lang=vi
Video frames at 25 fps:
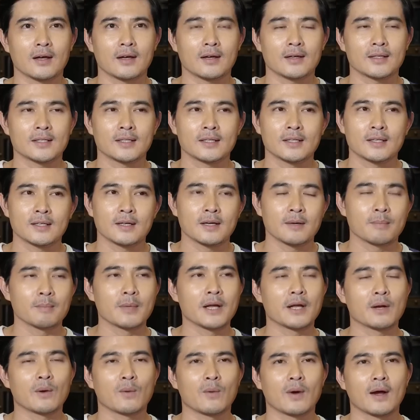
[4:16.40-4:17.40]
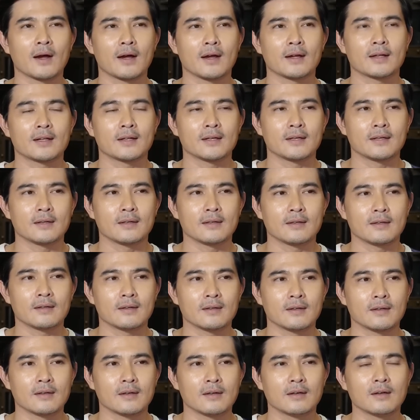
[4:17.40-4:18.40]
là bề ngoài thì
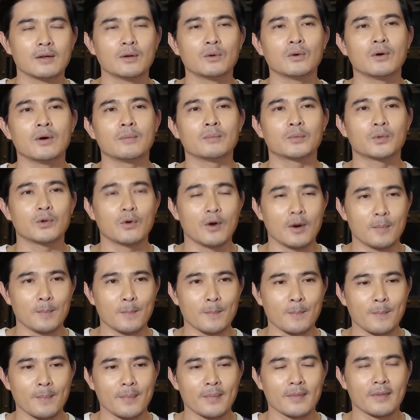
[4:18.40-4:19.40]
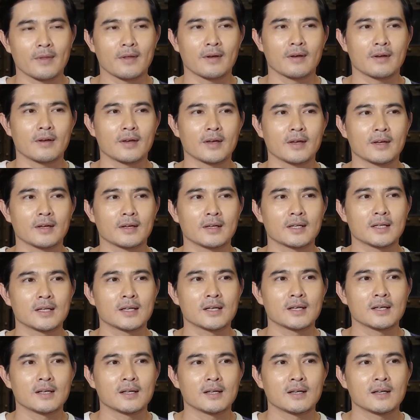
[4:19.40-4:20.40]
hơi luộn thuộm, rồi
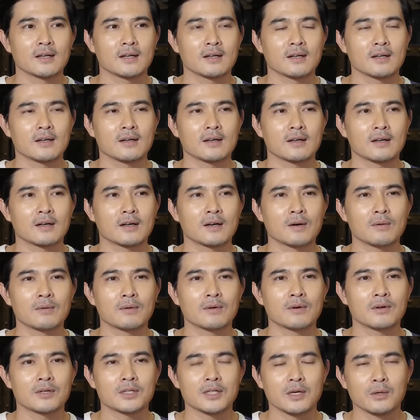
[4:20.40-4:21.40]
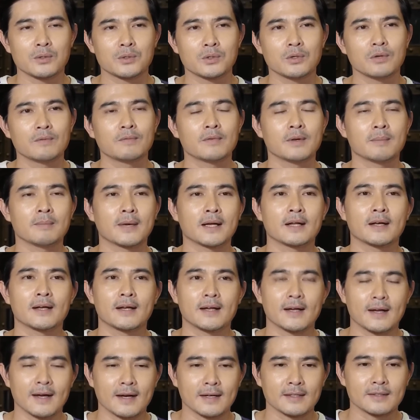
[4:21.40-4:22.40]
ờ, không có trau chuốt về mặt
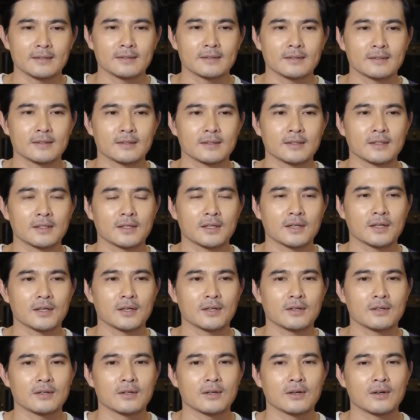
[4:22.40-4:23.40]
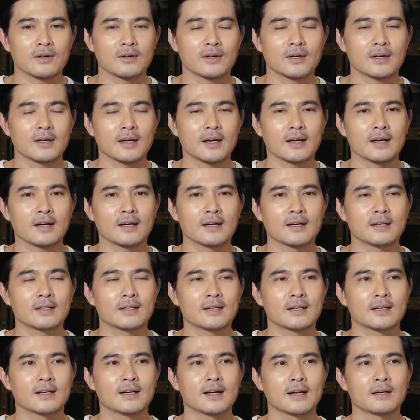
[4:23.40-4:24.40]
hình ảnh còn nói năng
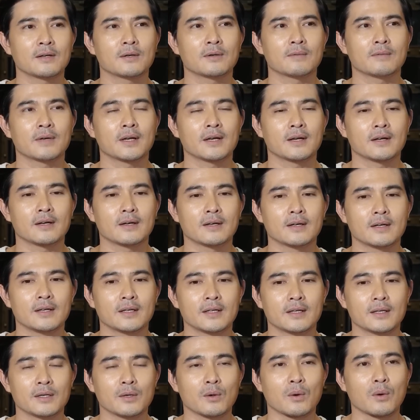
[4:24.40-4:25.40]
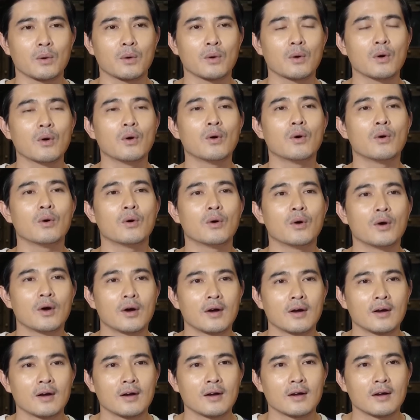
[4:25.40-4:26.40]
hay tính cách có vẻ hơi kiểu khô
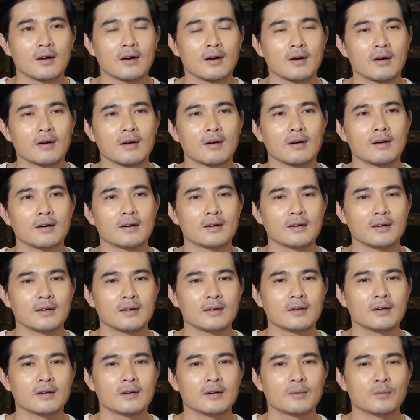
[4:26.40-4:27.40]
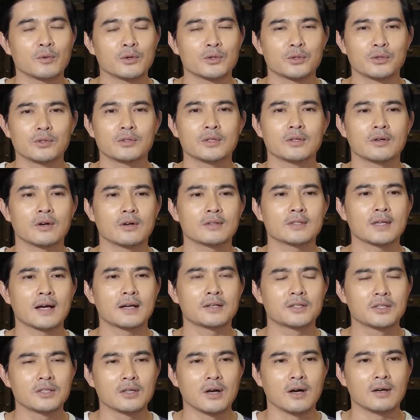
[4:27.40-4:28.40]
à, hơi ờ, một chút gì đó
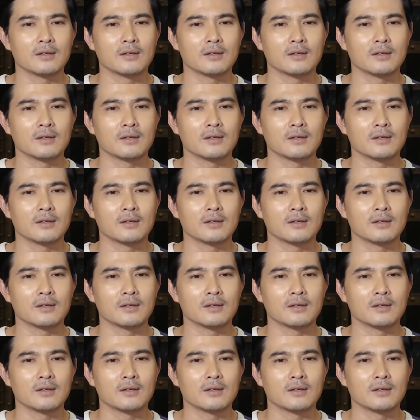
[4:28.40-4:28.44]
ra